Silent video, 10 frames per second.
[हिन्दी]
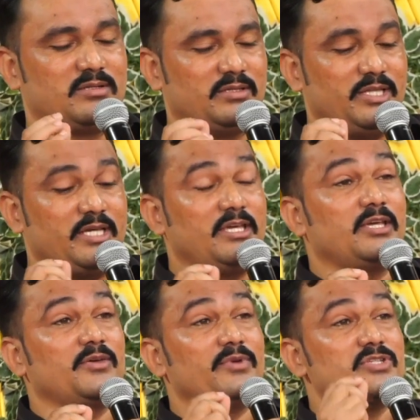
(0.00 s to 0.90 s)
देखिए
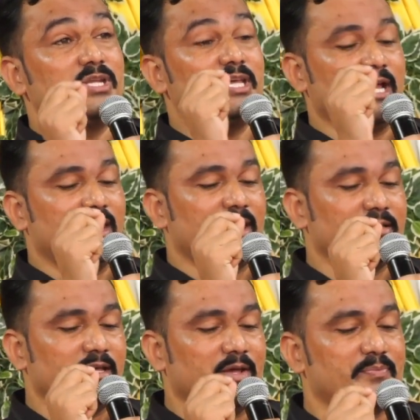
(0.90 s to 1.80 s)
कि वचन क्या
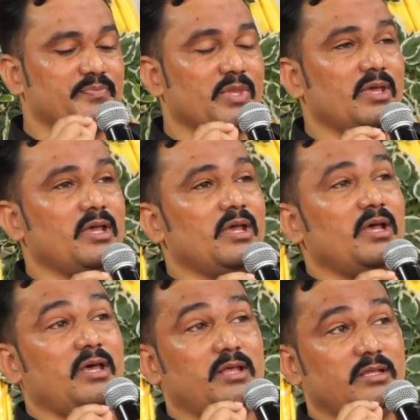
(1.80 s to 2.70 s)
कहता है
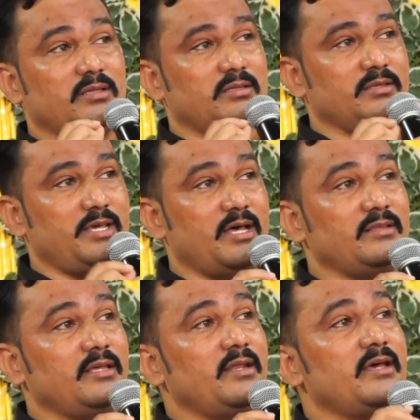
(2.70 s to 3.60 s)
ध्यान देना